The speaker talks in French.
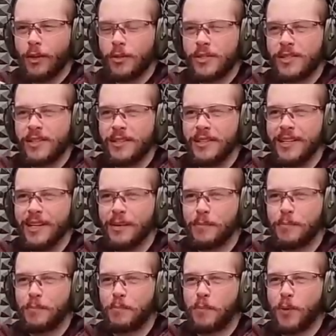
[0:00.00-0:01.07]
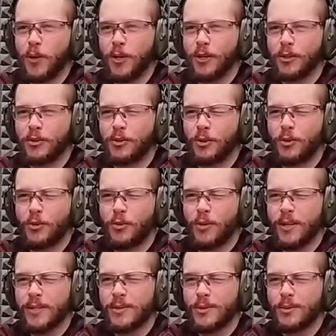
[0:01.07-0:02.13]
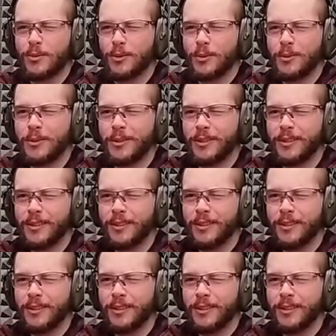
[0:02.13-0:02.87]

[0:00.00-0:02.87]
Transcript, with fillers: C'est n'importe quoi ce truc.